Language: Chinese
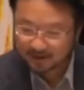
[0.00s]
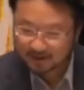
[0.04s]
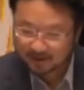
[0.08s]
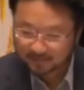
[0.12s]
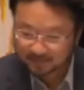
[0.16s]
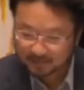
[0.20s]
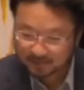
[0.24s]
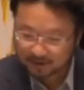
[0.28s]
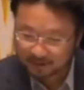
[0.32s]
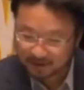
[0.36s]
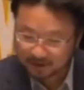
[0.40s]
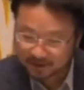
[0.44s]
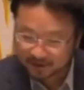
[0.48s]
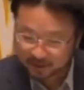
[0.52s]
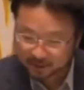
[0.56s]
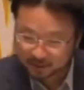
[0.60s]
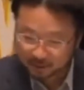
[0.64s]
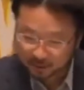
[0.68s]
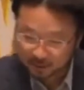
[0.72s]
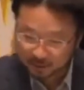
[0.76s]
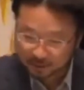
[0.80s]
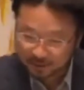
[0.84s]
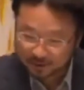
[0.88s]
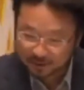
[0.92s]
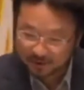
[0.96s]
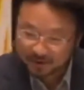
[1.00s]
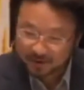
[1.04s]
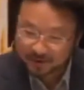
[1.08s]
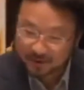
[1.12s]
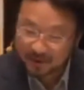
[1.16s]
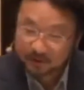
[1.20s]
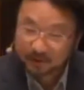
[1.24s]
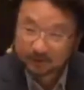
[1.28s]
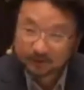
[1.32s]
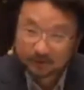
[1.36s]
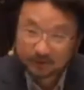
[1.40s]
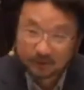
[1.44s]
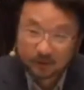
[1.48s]
彼得前书》第一
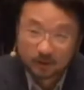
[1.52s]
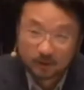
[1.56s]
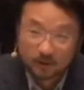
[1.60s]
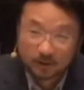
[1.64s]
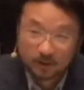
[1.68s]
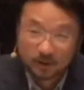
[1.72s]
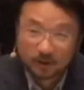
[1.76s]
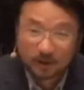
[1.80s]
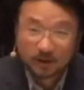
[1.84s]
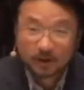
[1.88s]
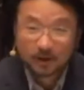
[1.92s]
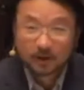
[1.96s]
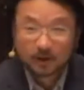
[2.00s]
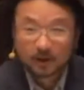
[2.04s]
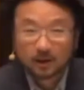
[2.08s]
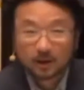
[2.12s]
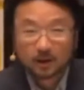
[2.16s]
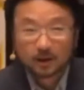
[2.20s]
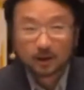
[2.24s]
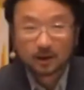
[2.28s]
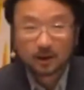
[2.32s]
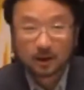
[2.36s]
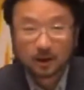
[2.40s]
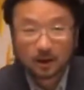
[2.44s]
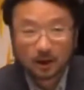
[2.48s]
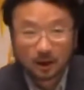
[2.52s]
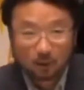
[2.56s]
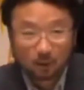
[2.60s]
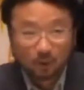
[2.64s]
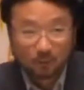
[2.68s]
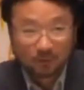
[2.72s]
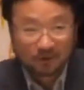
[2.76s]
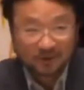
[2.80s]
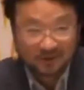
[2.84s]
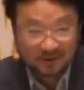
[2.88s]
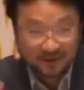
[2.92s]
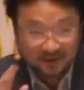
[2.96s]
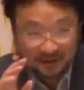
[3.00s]
章。啊，我
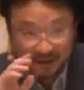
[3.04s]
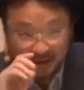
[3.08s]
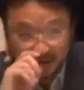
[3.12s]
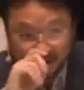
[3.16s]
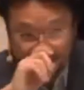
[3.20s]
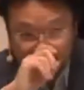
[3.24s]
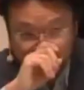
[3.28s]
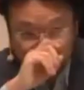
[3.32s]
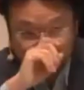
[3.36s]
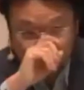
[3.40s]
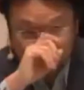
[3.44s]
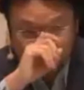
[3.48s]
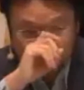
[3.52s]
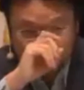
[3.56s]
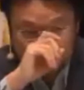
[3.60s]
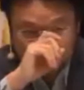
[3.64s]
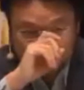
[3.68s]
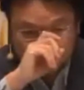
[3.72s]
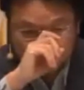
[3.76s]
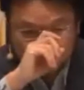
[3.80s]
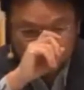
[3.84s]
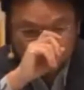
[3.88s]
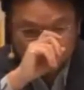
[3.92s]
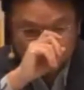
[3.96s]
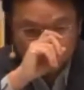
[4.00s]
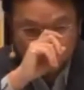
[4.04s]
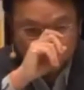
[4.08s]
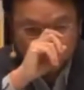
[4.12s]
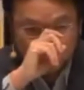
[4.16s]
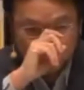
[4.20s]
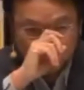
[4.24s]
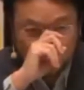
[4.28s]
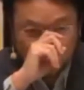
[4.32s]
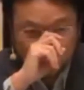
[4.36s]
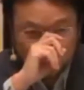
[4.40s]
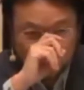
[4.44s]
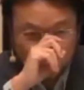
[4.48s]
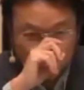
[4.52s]
们这一次
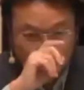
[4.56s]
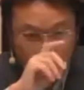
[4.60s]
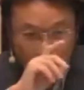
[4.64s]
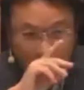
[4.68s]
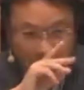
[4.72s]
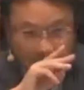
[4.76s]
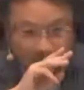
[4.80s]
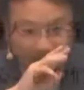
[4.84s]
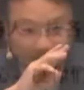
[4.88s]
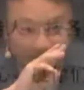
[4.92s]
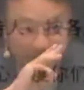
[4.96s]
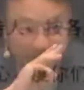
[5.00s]
呃讲完